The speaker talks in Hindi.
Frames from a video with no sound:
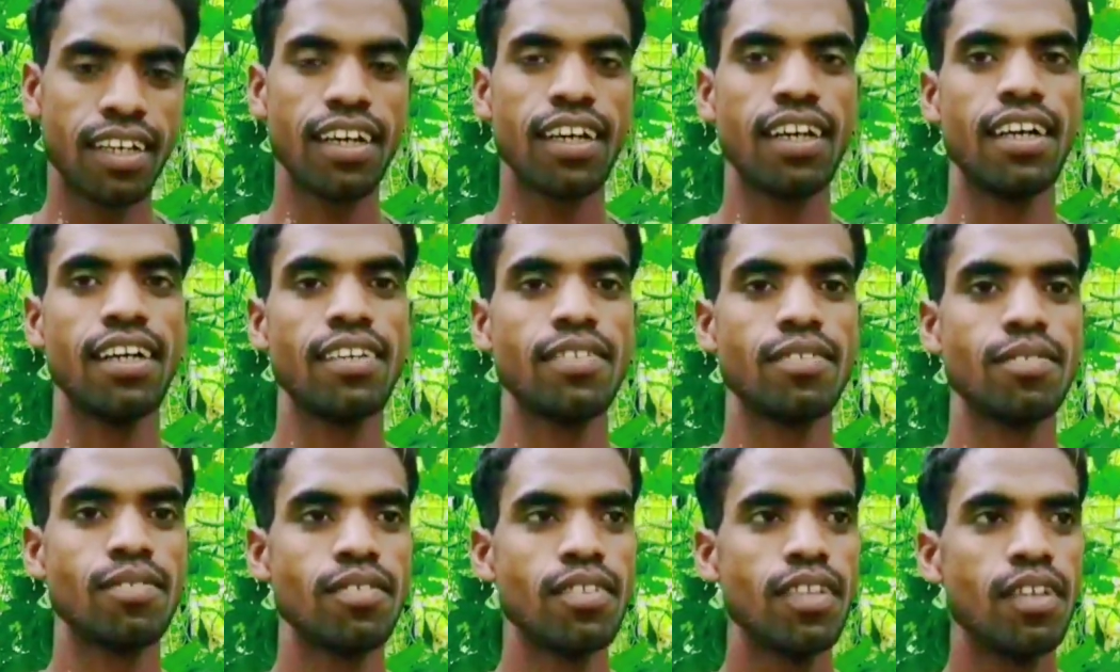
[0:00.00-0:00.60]
हाँ
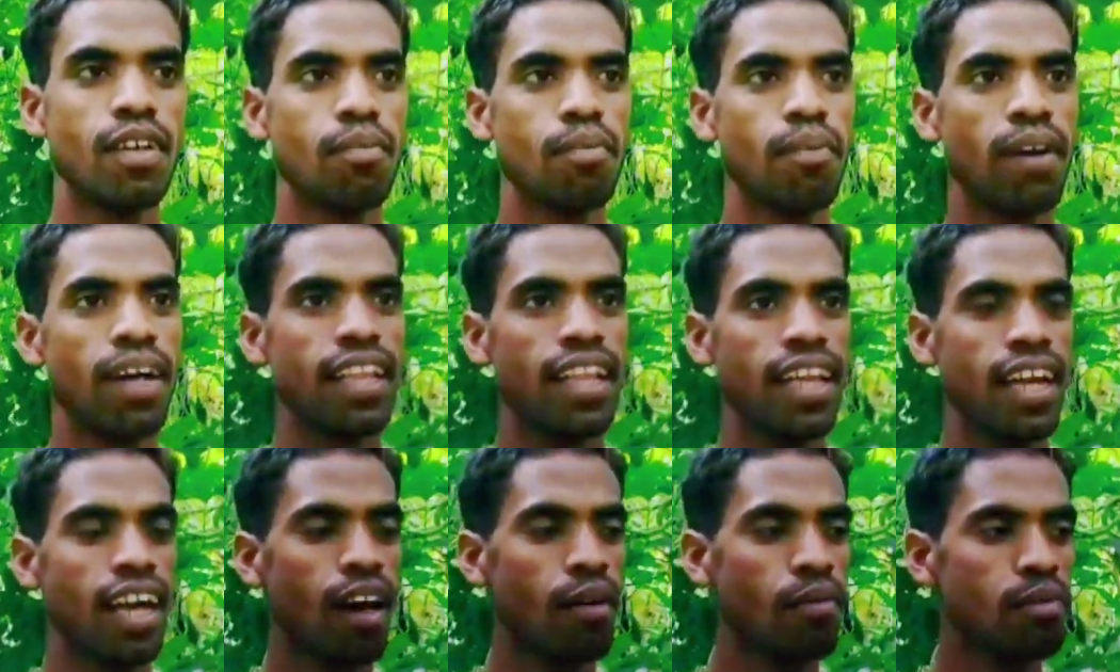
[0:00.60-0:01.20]
तो ये
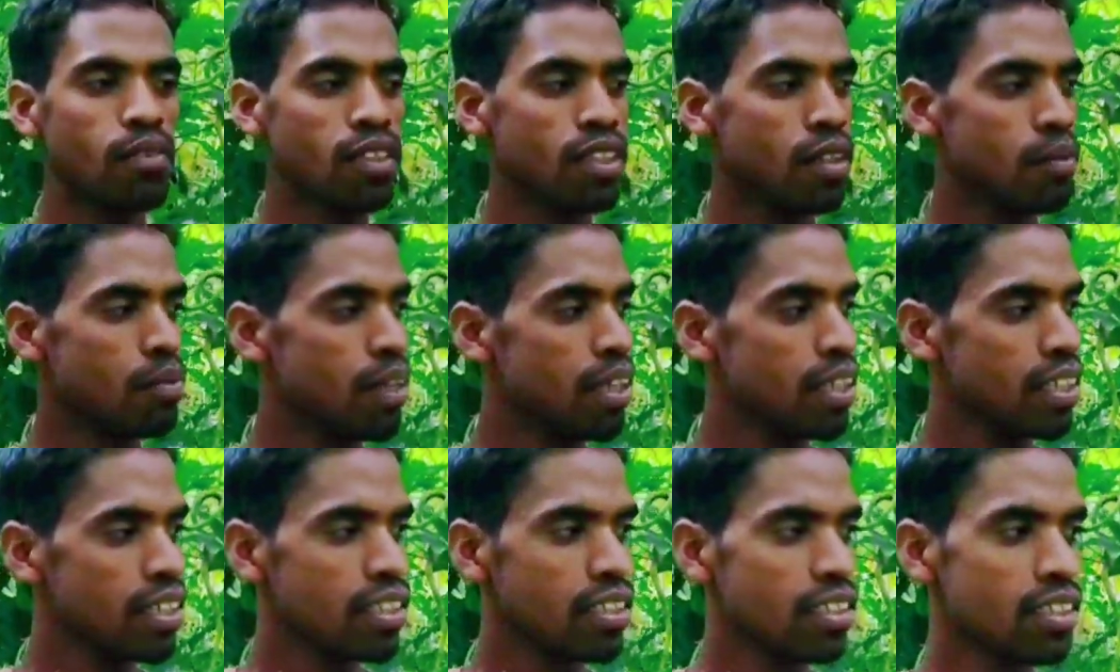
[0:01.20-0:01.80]
पहले हम सब
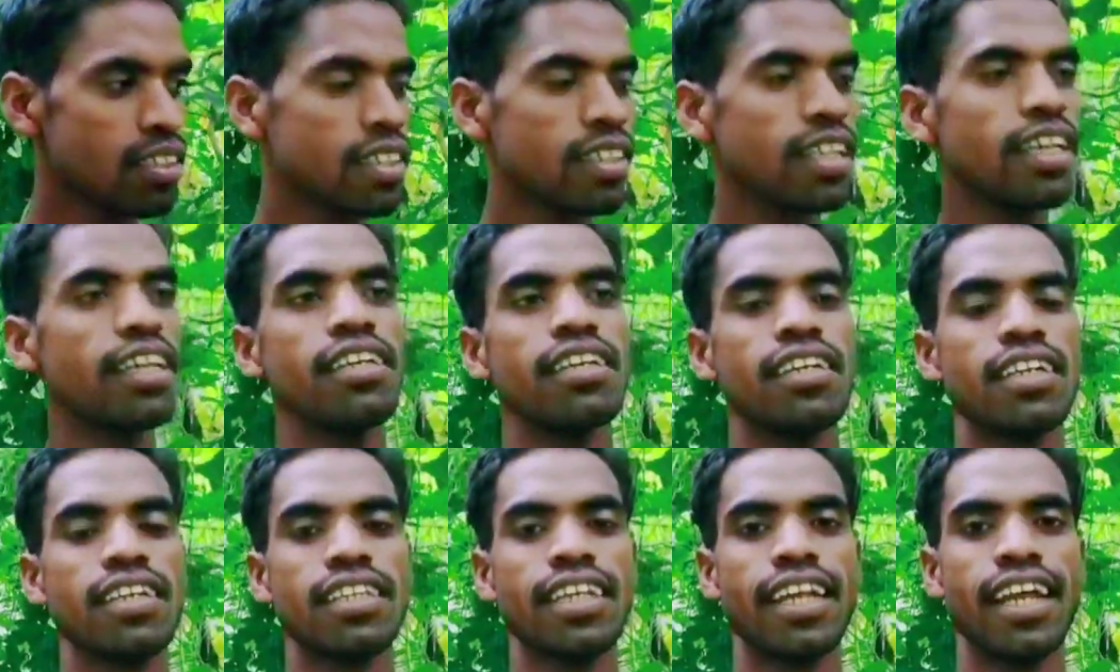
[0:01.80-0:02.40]
ये नहीं
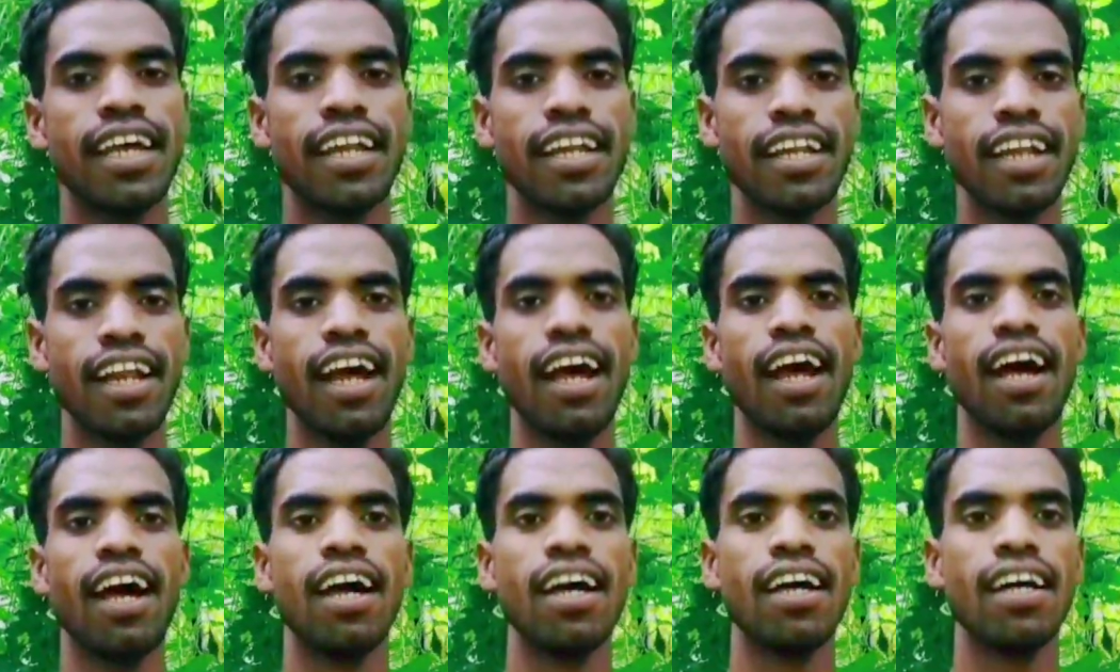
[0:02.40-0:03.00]
करते रहे
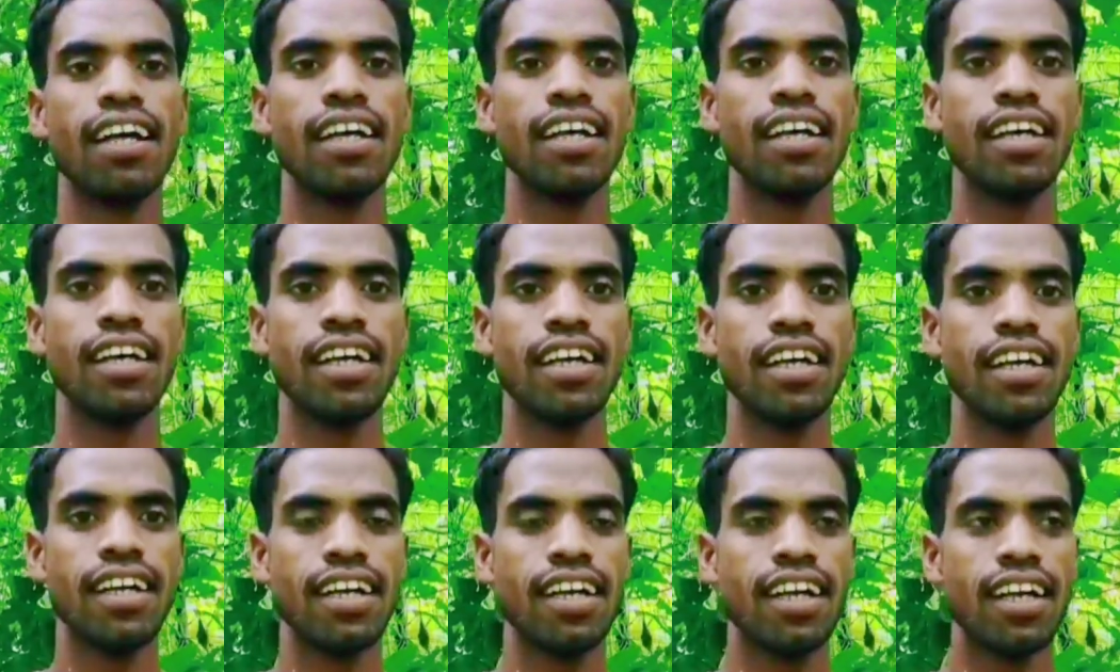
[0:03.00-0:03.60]
ना हाँ।